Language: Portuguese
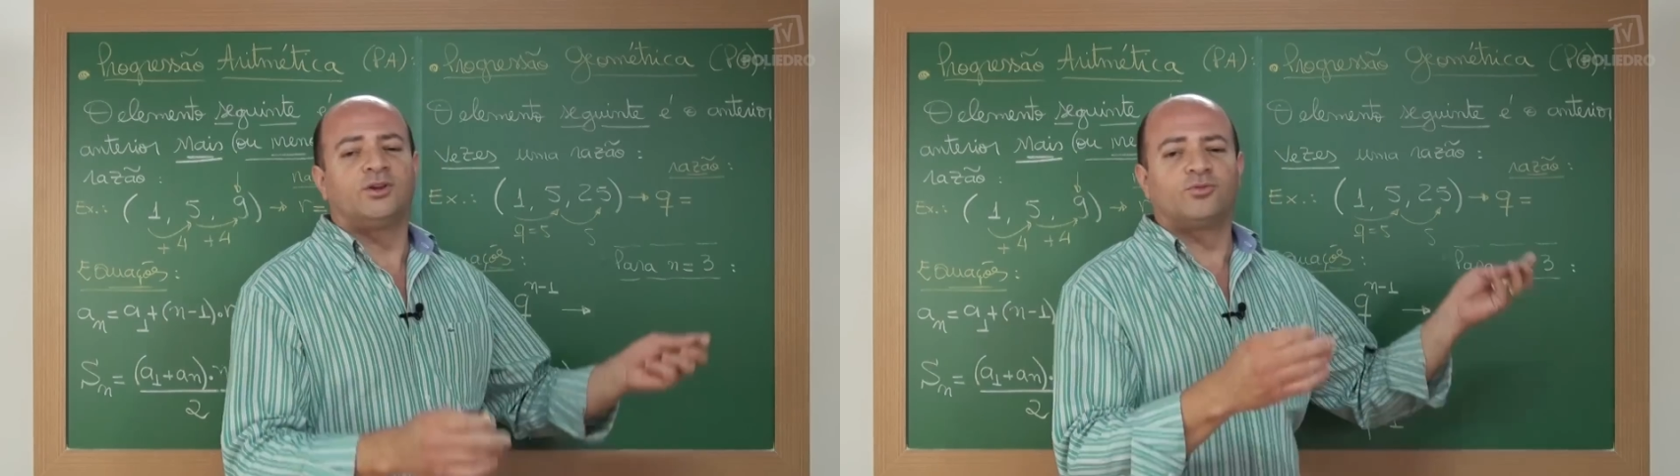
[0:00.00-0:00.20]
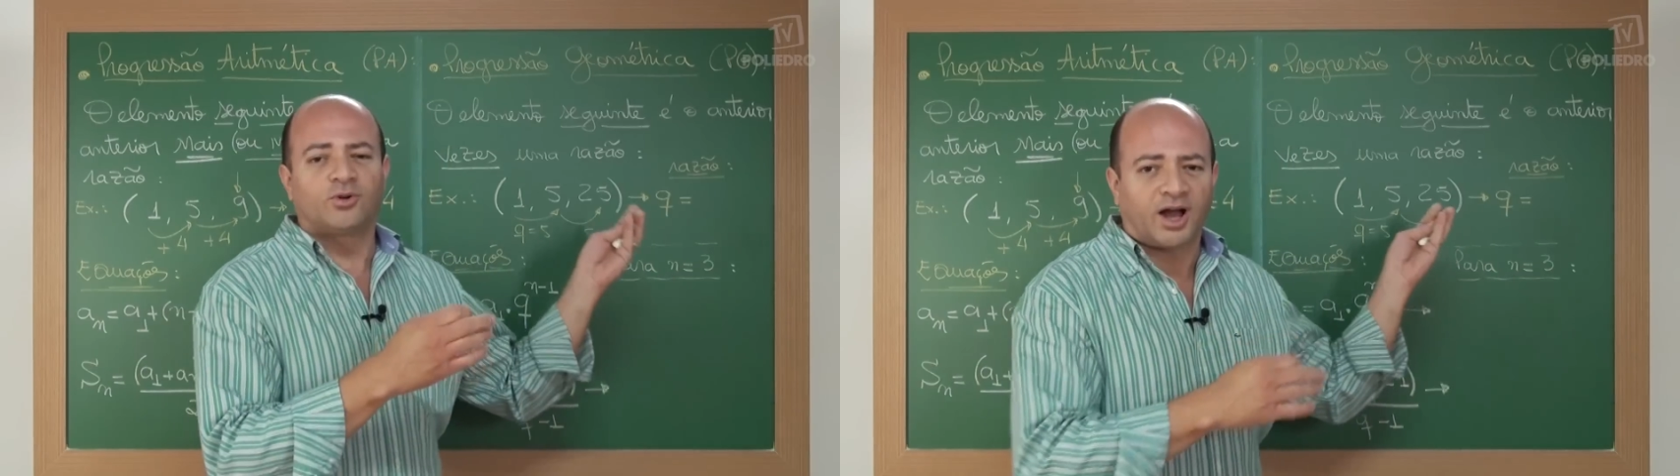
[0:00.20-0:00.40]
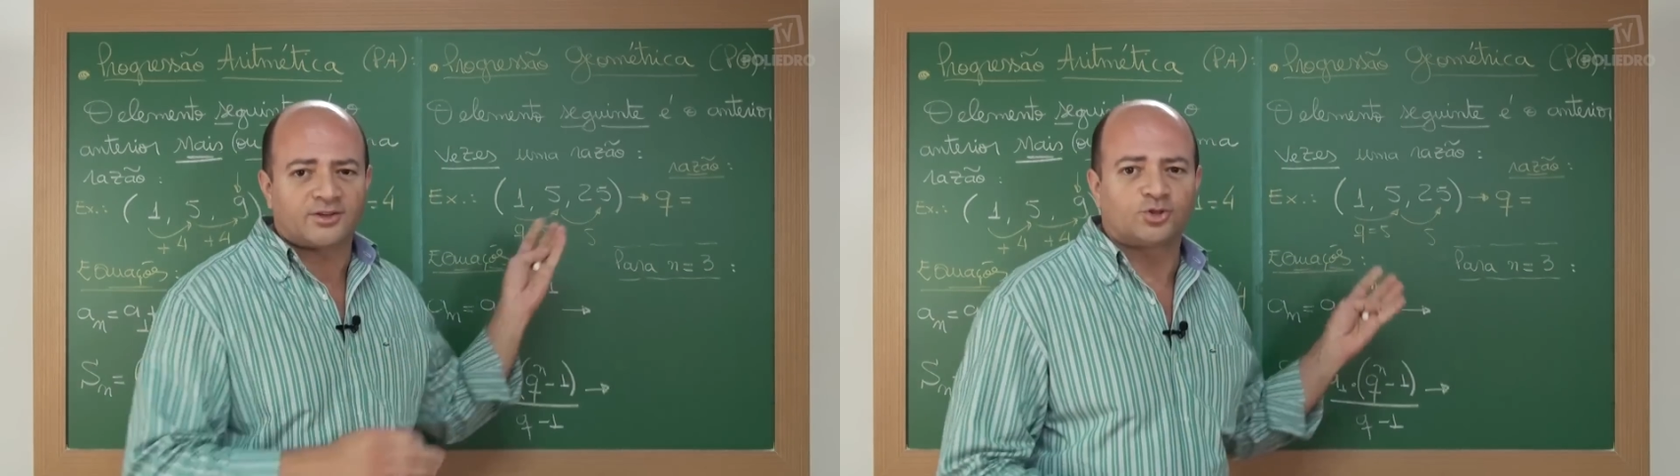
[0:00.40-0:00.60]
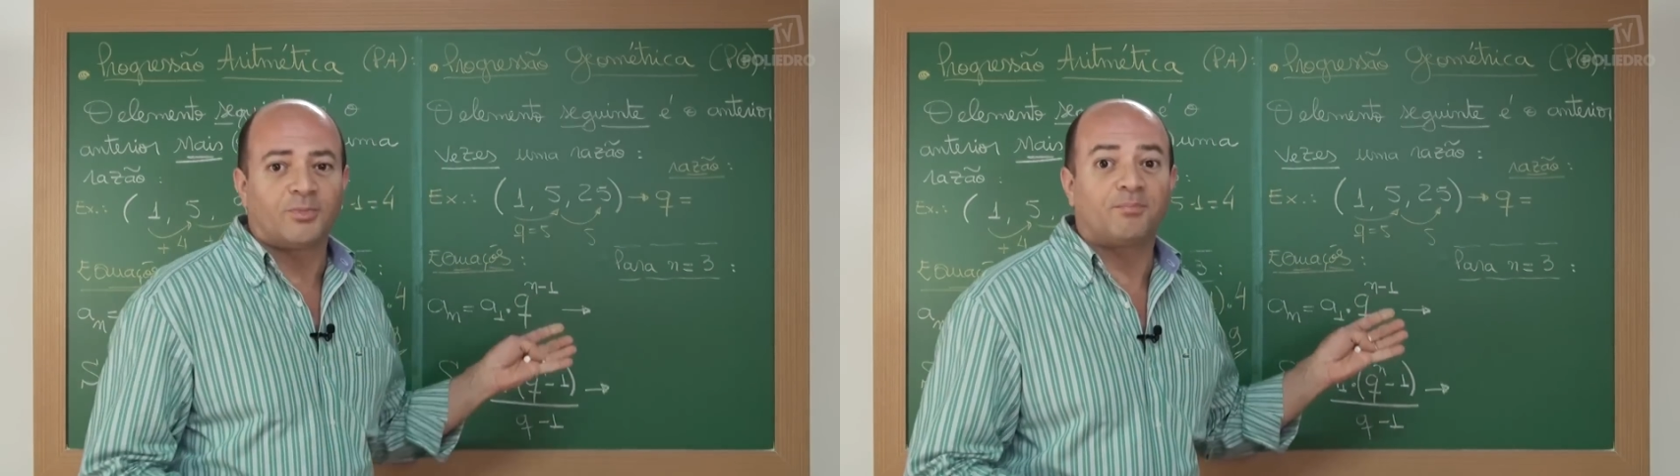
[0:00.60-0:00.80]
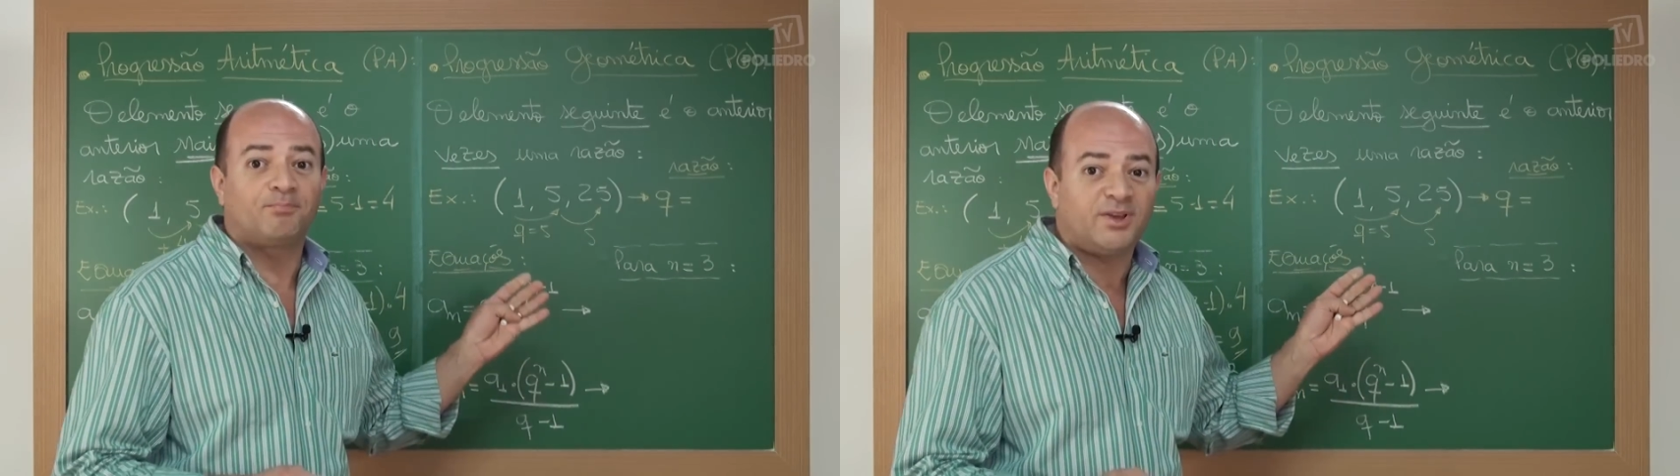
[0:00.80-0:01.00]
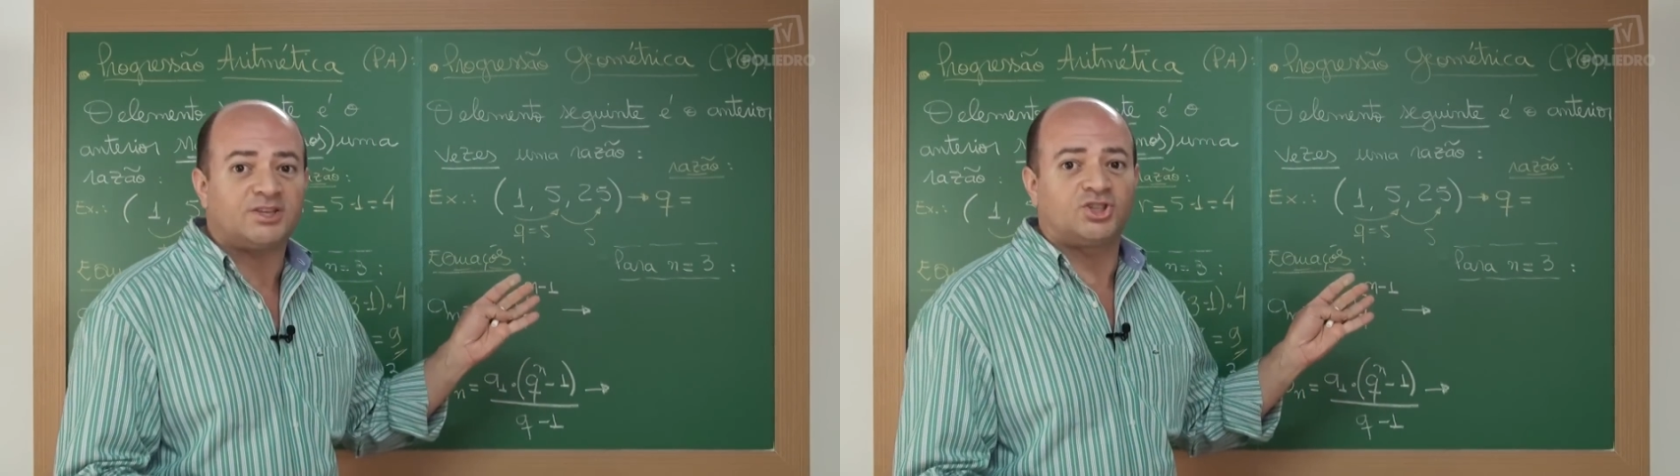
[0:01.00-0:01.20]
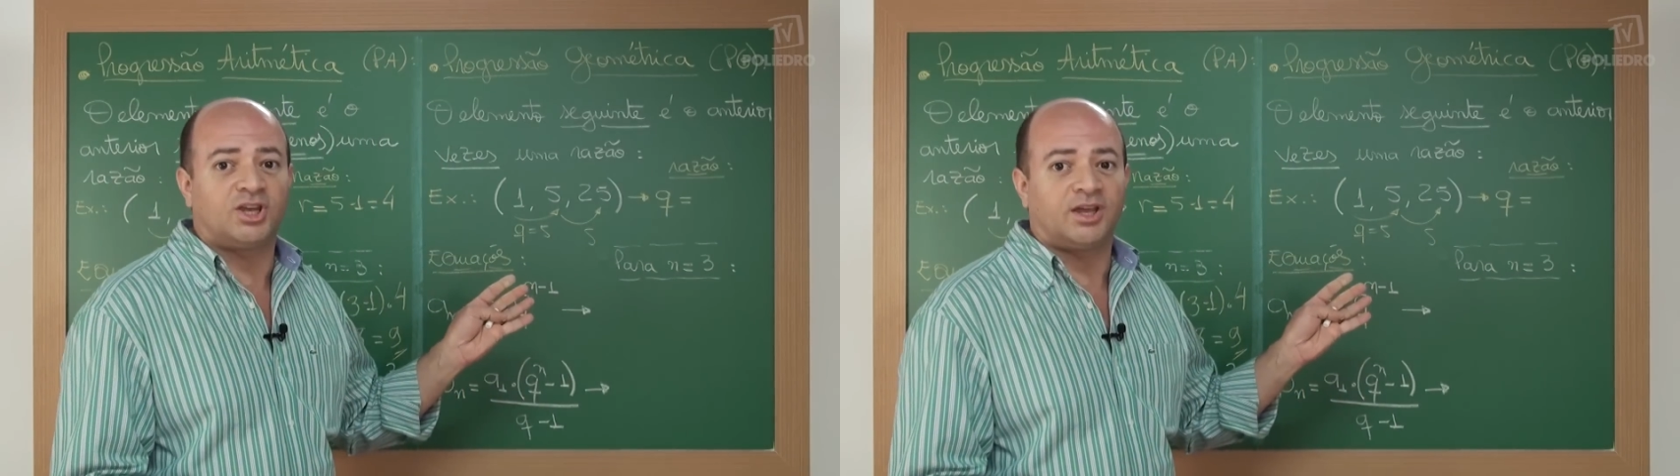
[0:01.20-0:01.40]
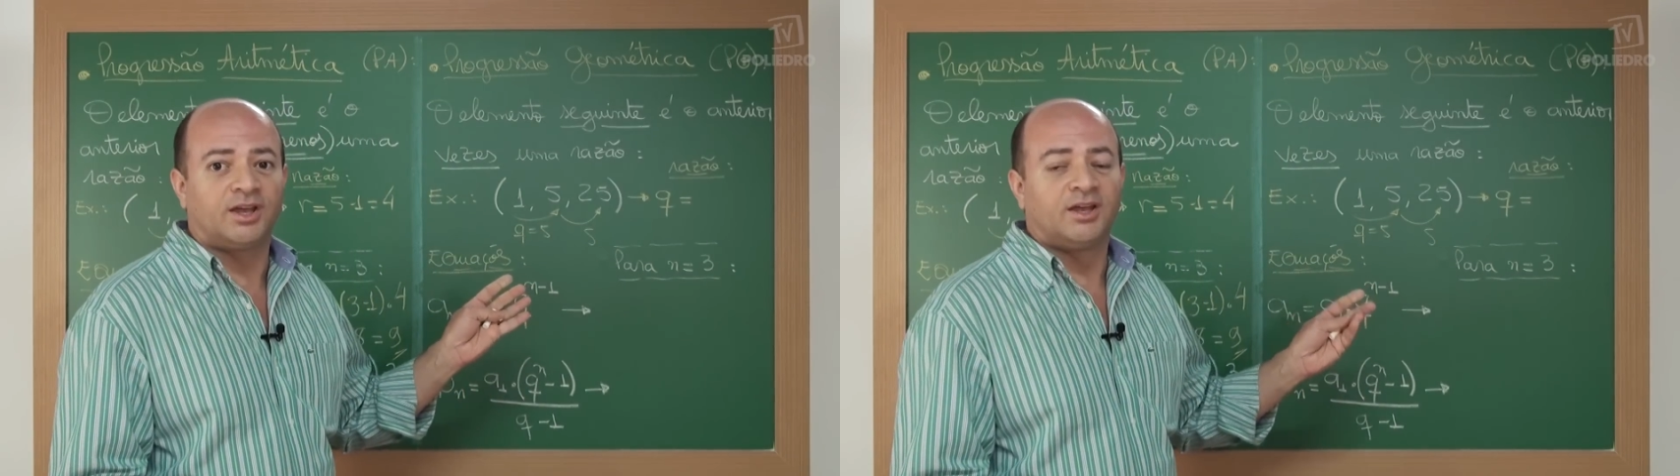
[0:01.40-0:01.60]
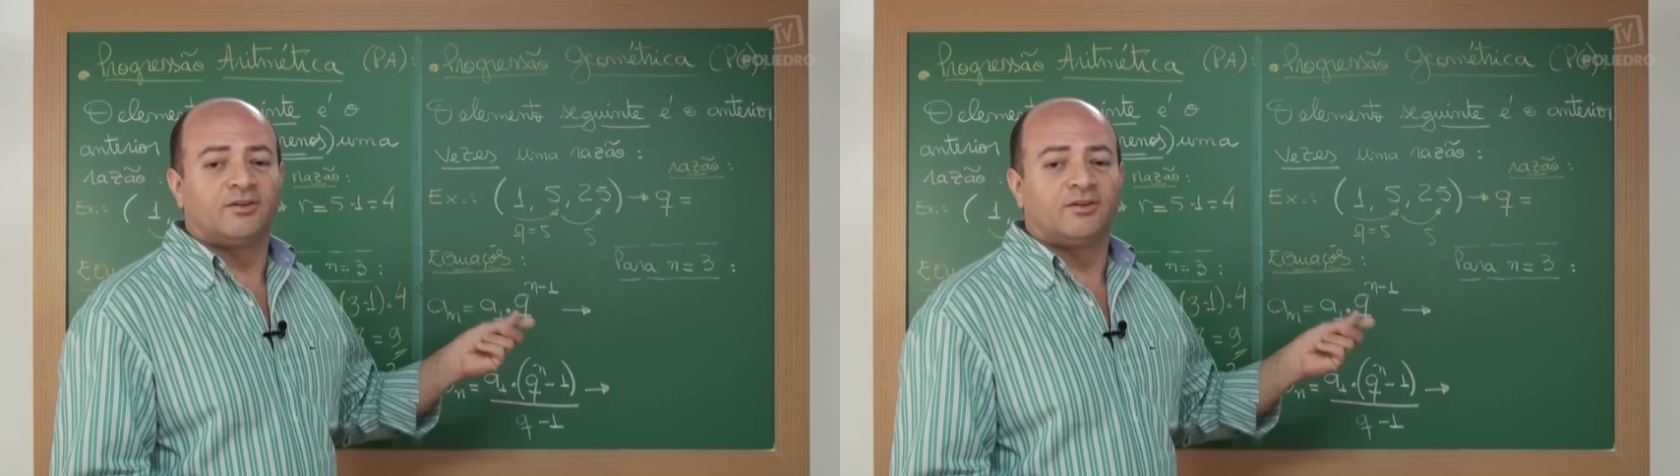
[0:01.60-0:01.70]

no caso de uma PG?